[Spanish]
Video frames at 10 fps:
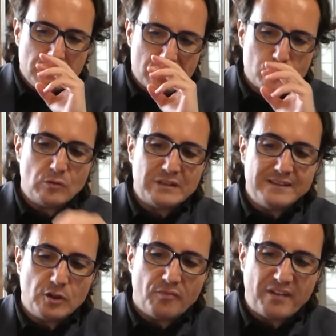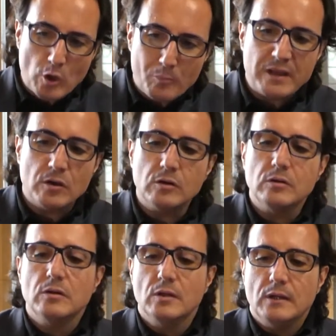Es un auténtico fenómeno,
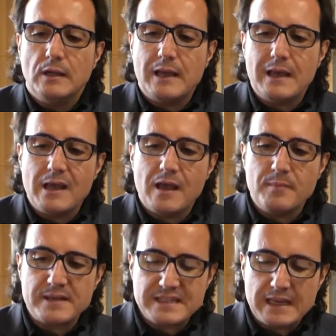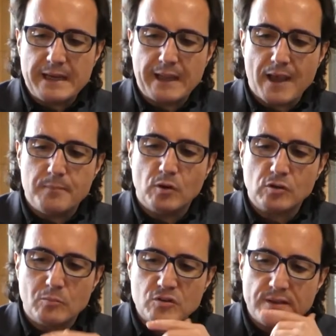eh, bestseller en Japón,
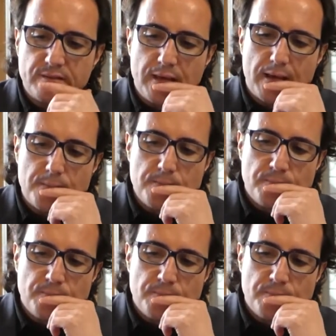como os decía,